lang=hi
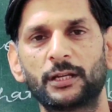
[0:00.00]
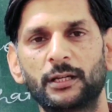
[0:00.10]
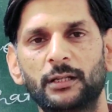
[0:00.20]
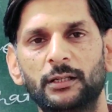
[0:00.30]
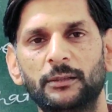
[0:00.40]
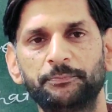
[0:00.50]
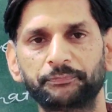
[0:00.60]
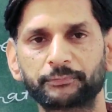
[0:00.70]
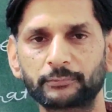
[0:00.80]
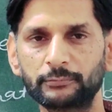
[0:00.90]
एक
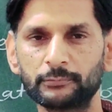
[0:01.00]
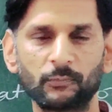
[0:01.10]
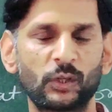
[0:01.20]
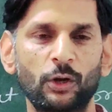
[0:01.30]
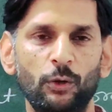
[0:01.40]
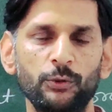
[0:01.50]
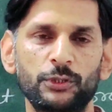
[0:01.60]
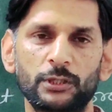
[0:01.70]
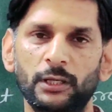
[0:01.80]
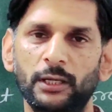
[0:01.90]

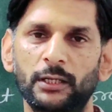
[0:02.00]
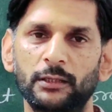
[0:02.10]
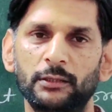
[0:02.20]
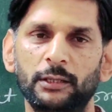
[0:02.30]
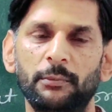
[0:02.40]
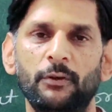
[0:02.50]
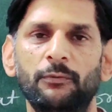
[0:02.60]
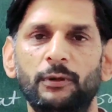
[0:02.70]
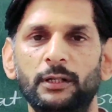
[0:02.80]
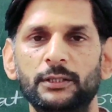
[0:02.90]
क्लोज एक नंबर
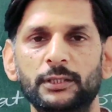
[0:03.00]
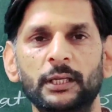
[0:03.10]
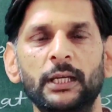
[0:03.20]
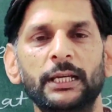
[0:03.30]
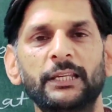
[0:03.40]
ऑफ वर्ड्स